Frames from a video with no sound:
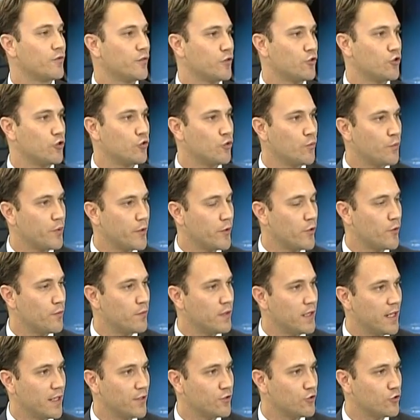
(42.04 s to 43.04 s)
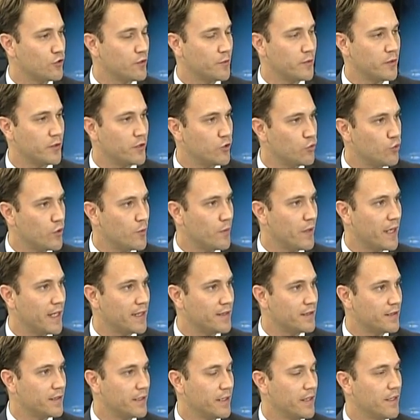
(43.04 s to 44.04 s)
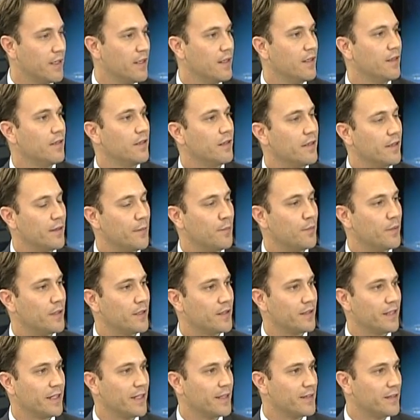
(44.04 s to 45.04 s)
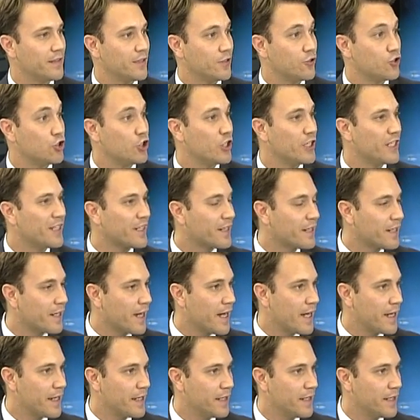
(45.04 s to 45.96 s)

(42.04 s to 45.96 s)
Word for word: facendo un primo bilancio nei primi due mesi eh, perdete circa